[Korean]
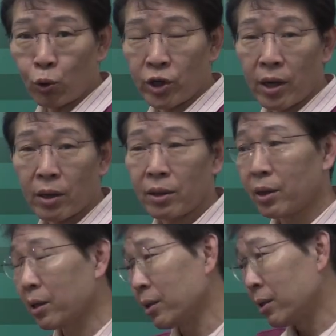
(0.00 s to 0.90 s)
포자.
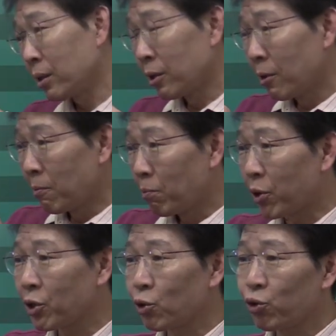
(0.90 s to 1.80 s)
그러니까는
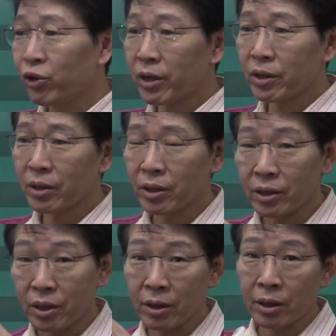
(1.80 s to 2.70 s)
버섯
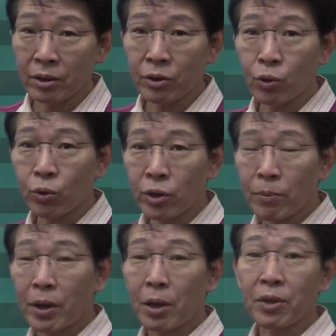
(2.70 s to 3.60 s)
균이라든가 씨앗 같은
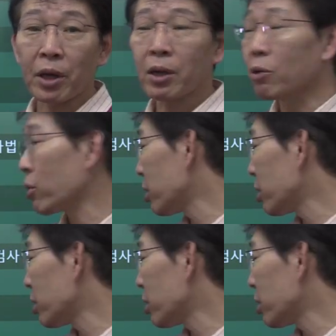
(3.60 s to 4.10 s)
경우에 바람이 날라고